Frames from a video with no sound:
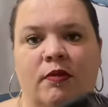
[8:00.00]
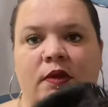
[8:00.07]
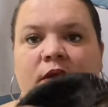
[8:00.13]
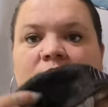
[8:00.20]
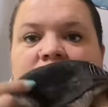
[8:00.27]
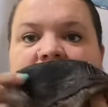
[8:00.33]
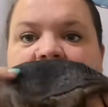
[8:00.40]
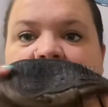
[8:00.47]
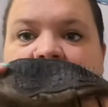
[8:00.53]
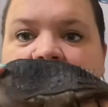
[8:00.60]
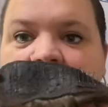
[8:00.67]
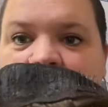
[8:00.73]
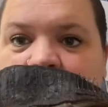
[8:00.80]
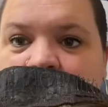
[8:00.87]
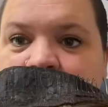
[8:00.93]
ici
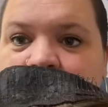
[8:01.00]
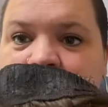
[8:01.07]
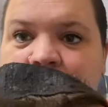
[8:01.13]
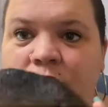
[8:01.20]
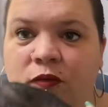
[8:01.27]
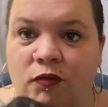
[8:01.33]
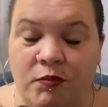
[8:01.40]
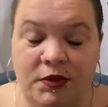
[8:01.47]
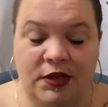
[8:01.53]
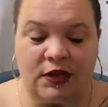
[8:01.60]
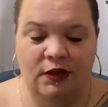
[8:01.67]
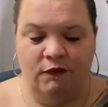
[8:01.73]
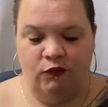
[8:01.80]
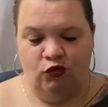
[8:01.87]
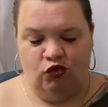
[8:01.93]
là, hop, que vous mettez
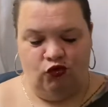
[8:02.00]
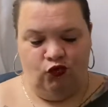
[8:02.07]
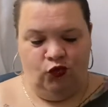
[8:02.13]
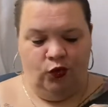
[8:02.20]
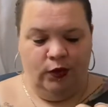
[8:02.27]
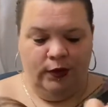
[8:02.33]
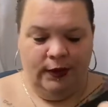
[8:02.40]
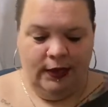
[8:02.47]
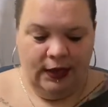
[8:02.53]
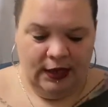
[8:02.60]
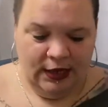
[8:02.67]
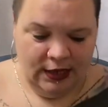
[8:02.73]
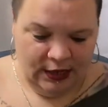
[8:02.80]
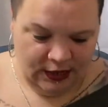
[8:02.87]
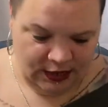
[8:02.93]
dans vos cheveux.
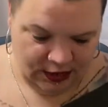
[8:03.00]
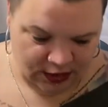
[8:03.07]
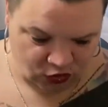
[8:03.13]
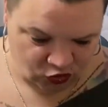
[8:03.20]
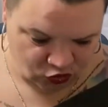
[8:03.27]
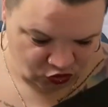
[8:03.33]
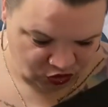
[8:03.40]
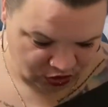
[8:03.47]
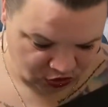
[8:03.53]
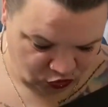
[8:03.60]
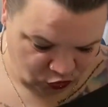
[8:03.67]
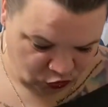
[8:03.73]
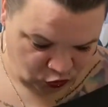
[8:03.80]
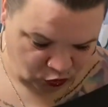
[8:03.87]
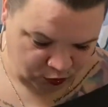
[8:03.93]
Et je cherche le
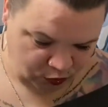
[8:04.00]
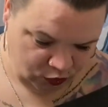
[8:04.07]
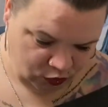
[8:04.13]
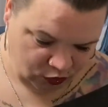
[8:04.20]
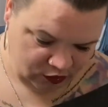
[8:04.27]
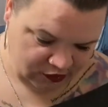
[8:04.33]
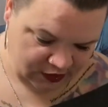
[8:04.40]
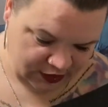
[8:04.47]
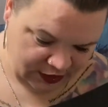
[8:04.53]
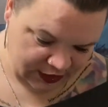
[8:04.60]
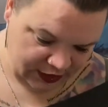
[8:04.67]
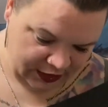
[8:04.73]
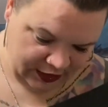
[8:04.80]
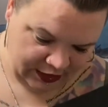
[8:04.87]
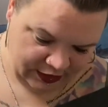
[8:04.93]
truc pour le resserrer
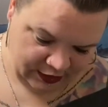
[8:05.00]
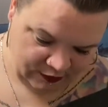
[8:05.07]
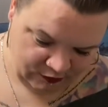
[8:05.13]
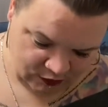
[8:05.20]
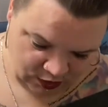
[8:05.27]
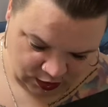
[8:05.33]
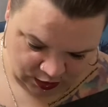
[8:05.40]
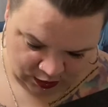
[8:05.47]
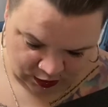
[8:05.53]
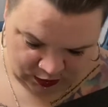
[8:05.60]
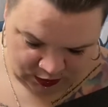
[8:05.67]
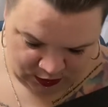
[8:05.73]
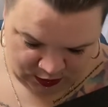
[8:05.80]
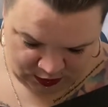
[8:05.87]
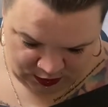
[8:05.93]
derrière. Voilà.
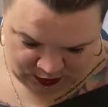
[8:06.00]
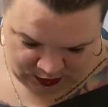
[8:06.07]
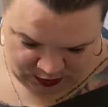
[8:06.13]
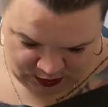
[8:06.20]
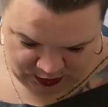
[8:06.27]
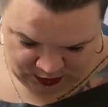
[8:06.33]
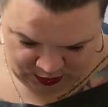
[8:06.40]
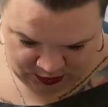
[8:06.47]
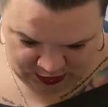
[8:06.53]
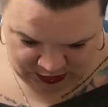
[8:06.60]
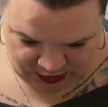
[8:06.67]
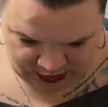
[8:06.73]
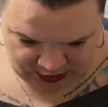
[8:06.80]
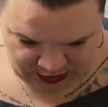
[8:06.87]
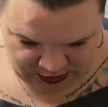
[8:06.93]

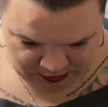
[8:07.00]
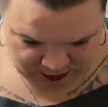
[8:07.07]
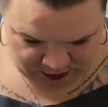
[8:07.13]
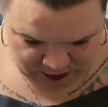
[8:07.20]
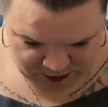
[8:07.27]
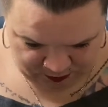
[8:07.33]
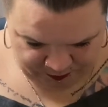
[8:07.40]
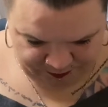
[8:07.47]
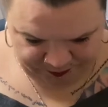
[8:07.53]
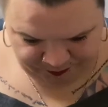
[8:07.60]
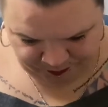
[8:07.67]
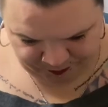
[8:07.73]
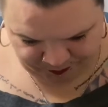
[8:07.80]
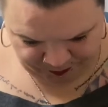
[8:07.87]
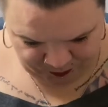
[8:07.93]
Là et là.
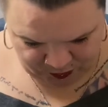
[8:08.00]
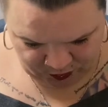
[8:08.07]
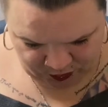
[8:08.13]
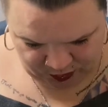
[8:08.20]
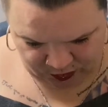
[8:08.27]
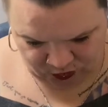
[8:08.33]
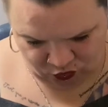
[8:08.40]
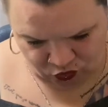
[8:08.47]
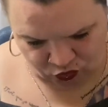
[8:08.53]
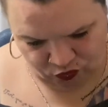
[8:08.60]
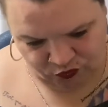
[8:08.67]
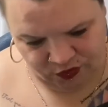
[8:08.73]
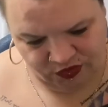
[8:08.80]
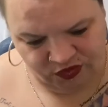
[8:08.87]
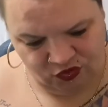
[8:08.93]
Attendez que je
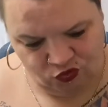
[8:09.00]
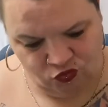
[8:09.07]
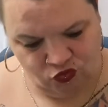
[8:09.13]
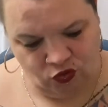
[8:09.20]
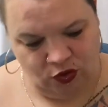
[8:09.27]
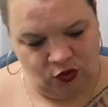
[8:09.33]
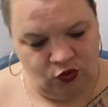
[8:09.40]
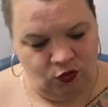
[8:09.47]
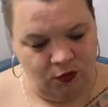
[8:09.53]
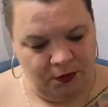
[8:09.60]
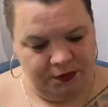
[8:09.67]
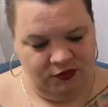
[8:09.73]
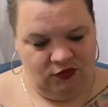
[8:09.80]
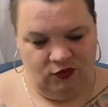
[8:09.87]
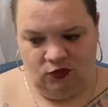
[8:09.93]
fasse les choses correctement
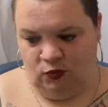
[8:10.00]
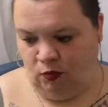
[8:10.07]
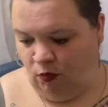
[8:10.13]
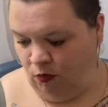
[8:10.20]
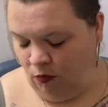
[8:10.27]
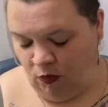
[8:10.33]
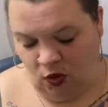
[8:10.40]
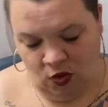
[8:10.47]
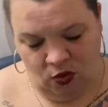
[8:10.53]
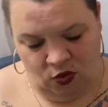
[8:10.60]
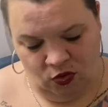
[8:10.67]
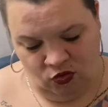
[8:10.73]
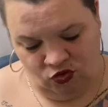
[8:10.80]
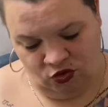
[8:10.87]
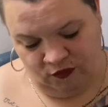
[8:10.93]
parce que
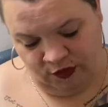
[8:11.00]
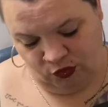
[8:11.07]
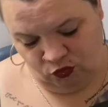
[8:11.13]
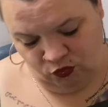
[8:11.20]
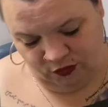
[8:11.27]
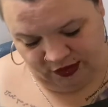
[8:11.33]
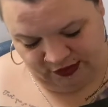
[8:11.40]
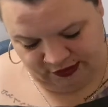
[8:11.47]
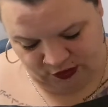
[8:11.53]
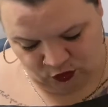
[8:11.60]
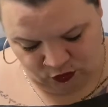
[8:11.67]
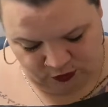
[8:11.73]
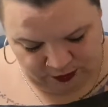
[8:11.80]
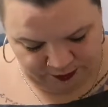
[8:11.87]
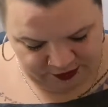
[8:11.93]
je vois tout valser, tout
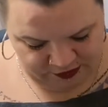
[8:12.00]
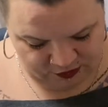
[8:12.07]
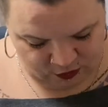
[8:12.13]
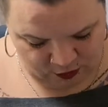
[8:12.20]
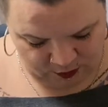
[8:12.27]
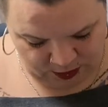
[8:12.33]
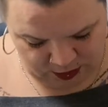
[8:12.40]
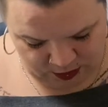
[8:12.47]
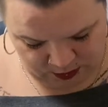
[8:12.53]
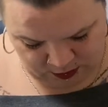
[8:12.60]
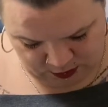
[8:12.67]
va bien, c'est normal.